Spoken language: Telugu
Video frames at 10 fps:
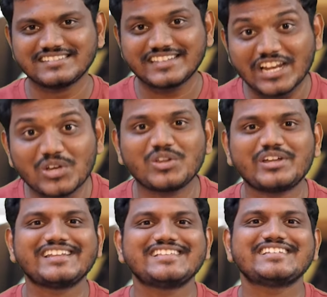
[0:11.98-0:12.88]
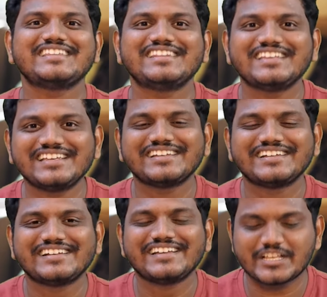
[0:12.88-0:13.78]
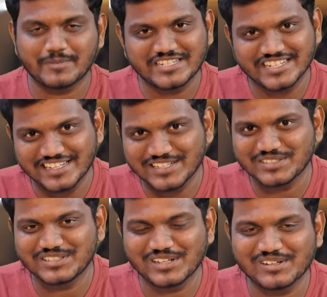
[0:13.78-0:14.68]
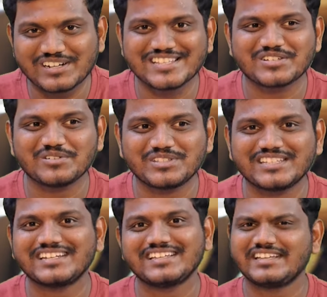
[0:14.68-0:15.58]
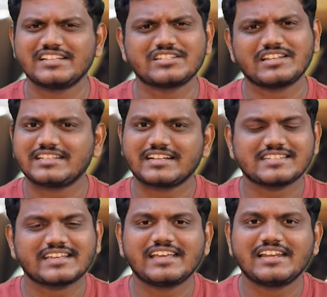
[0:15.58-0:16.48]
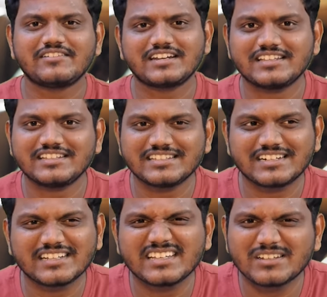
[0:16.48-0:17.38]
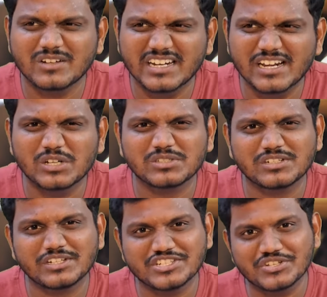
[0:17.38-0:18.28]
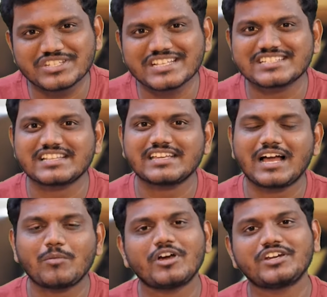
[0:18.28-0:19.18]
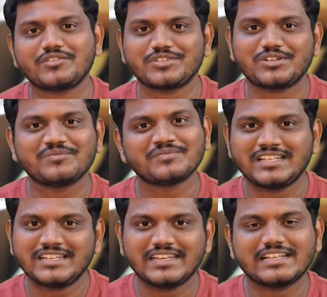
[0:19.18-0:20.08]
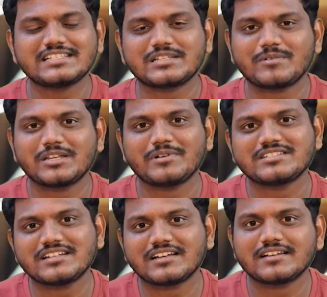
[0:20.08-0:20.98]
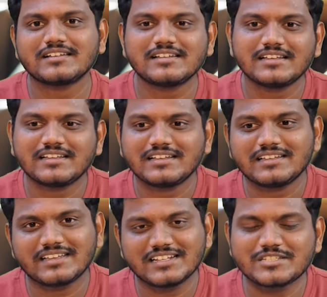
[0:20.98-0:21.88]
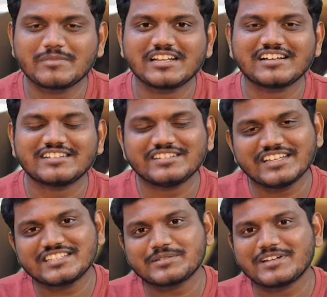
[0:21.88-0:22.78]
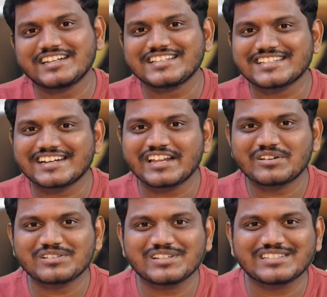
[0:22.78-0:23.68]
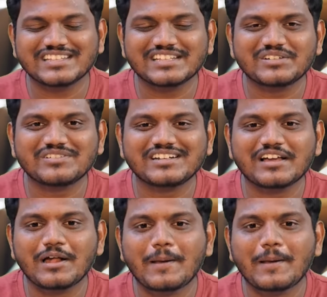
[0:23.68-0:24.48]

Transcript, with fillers: తెలుగులో రిలీజ్ అయింది ఎక్స్పెక్ట్ చేయలేదు తెలుగులో రిలీజ్ అవుతుందని ఇంగ్లీష్లో అయితే ఖచ్చితంగా వెళ్ళేవాడిని కాదు ఎందుకంటే ఒక నెల రోజుల్లో హిస్టరీ వచ్చేస్తుంది ఆ పాయింట్ ఆఫ్ వ్యూలో ఇంగ్లీష్ సినిమాలు ఈ మధ్యన ఇంగ్లీష్ సినిమాలే కాదు ఏ సినిమాలైనా సరే నెల రోజులు వచ్చేస్తుంది అనమాట